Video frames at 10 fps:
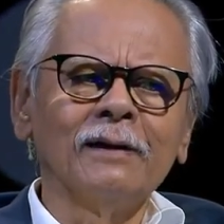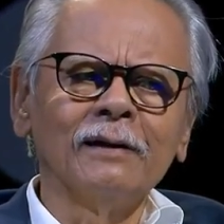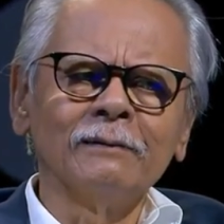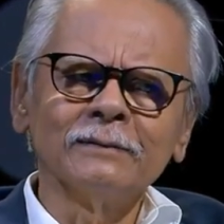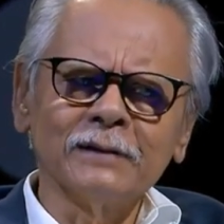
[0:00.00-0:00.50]

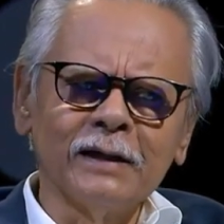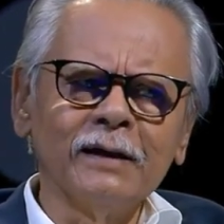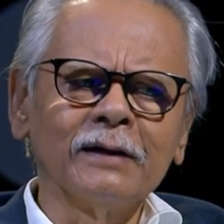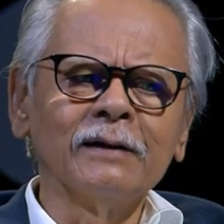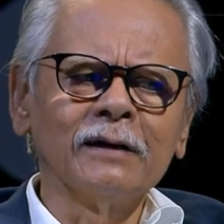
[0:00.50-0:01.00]
dan
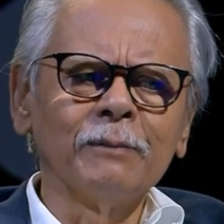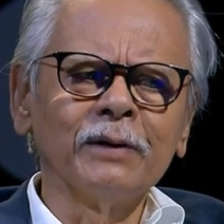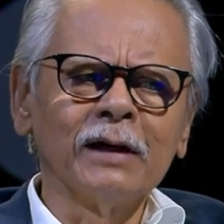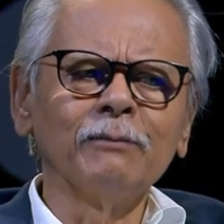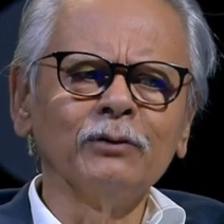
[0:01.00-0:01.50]
saya yakin
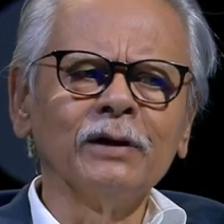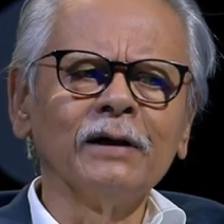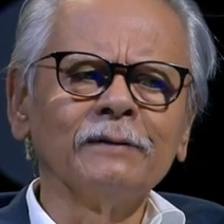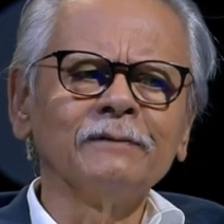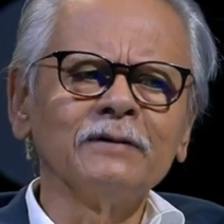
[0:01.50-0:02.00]
KPK
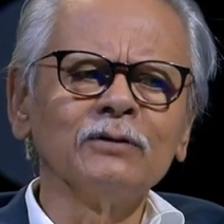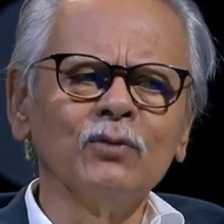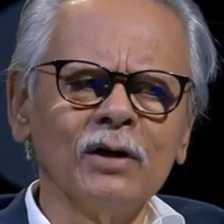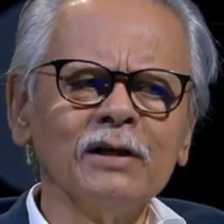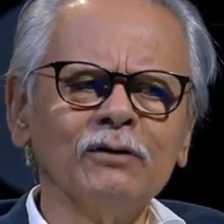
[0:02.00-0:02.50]
punya
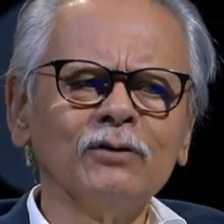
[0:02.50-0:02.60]
semuanya